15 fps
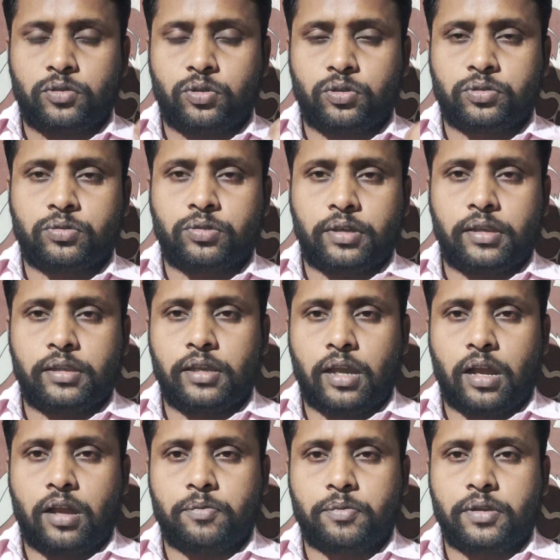दोस्तों यदि
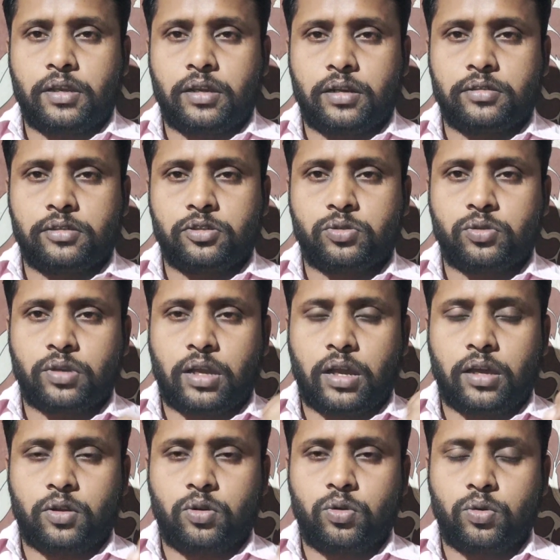आपकी अर्जी
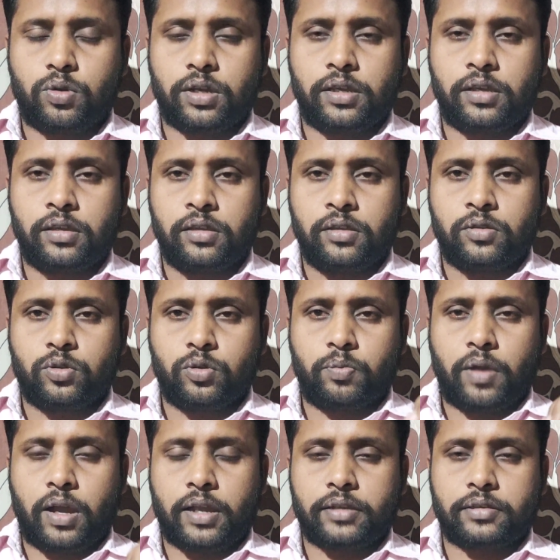स्वीकार हो गई तो
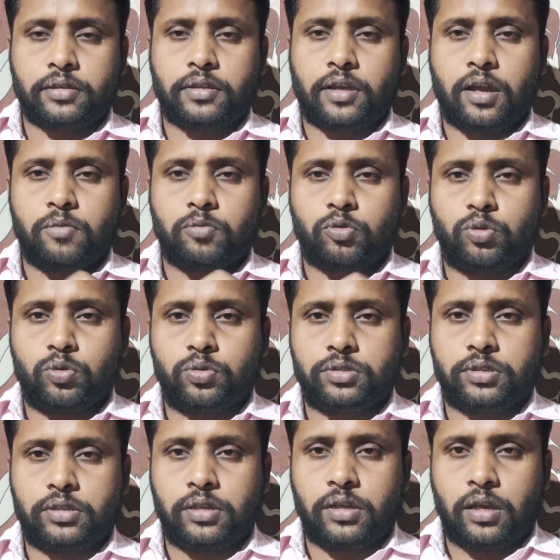बागेश्वर धाम
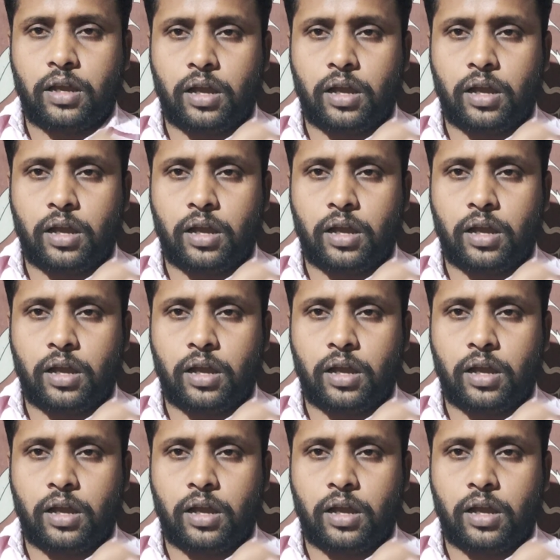गुरुजी